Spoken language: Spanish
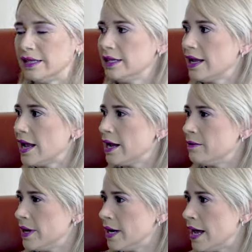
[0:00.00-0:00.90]
a ti te cae
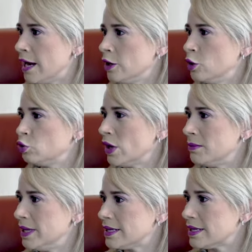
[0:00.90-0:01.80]
bien algo, tú
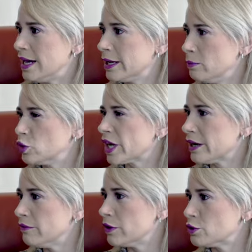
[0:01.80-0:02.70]
admiras a alguien, busca
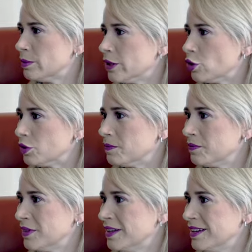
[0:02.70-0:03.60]
quién fue su mentor
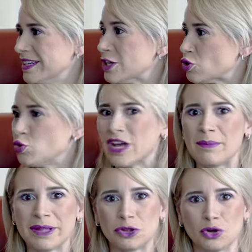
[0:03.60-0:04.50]
y estudia al
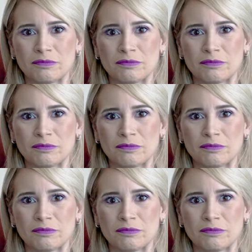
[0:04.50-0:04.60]
mentor.